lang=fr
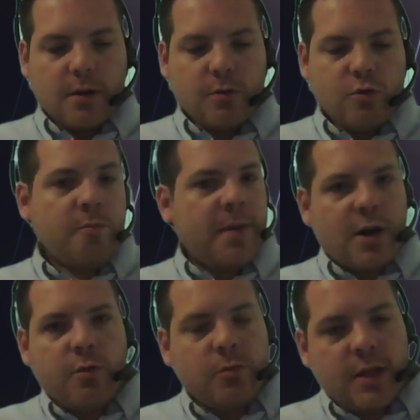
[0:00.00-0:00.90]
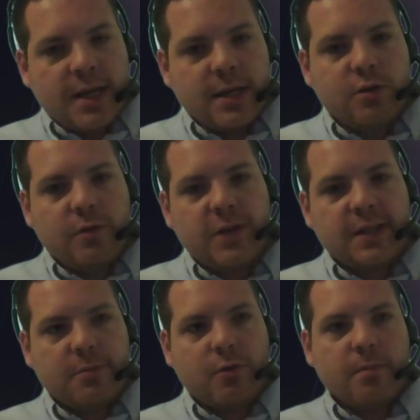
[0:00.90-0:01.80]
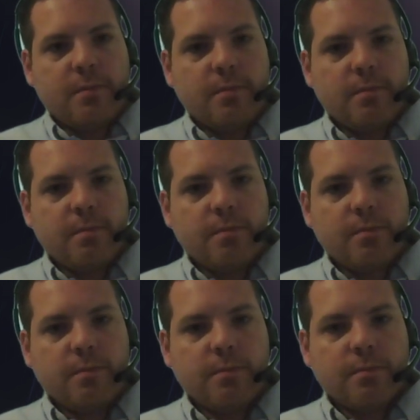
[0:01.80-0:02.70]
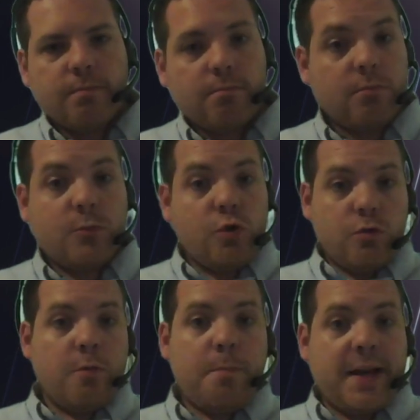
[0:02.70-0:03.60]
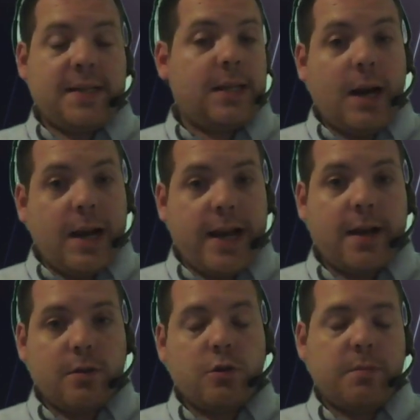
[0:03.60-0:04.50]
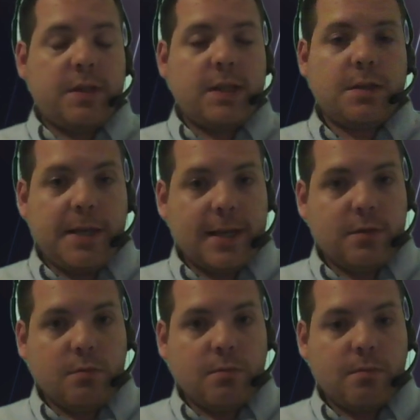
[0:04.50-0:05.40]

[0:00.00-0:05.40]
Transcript: De ne pas communiquer suffisamment. De ne pas être clair sur mes explications.